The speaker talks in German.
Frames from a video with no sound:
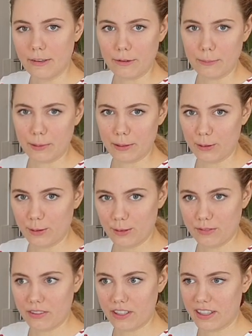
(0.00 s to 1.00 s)
wenn man
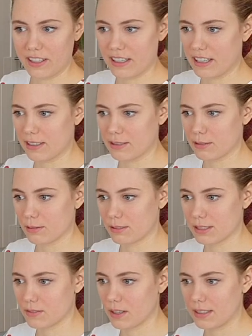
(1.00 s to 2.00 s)
irgendwie echt so
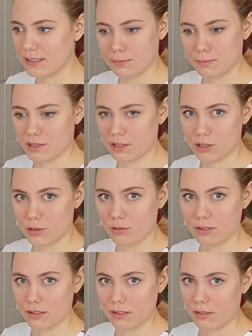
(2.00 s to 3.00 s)
72
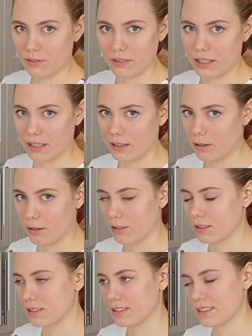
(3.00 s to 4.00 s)
Stunden aufeinander hockt,